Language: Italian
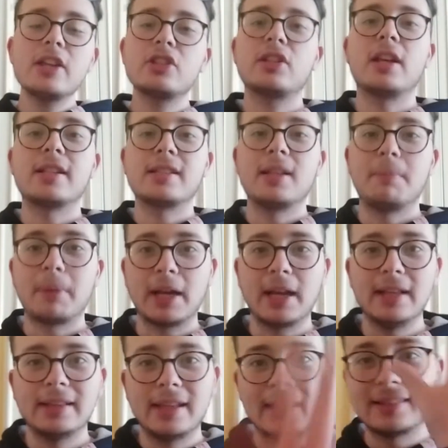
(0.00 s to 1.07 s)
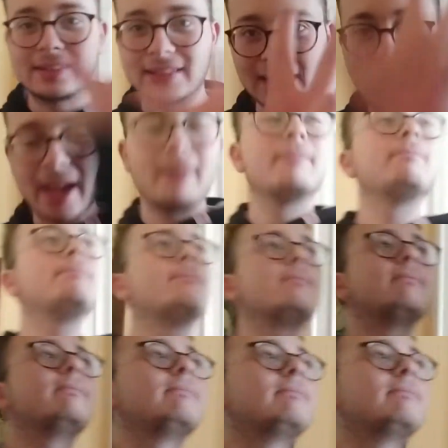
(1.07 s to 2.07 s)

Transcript: E Scesni prende 3